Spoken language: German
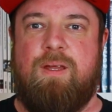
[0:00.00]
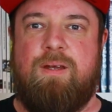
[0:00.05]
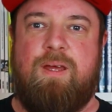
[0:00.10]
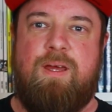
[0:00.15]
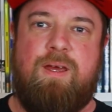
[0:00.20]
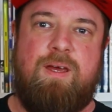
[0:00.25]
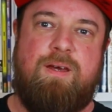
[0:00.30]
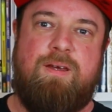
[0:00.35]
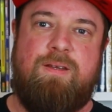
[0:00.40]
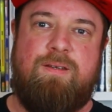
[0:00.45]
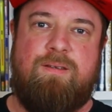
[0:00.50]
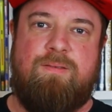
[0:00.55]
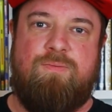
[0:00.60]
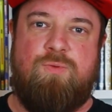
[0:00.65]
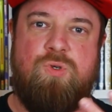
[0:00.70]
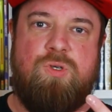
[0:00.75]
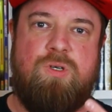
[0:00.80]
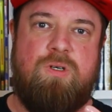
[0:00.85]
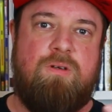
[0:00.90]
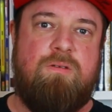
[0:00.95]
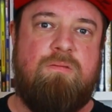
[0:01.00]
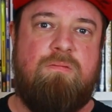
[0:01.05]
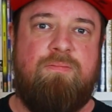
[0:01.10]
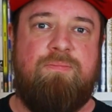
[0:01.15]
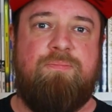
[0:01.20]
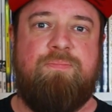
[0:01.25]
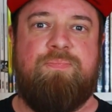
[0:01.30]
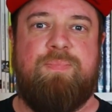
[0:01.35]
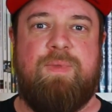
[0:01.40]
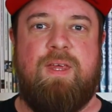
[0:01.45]
der ja inzwischen
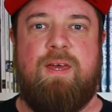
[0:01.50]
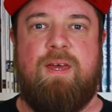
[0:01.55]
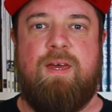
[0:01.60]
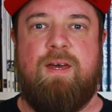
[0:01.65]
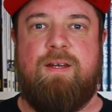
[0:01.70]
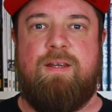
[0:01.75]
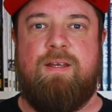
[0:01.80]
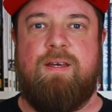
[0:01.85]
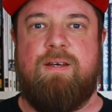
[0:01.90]
eher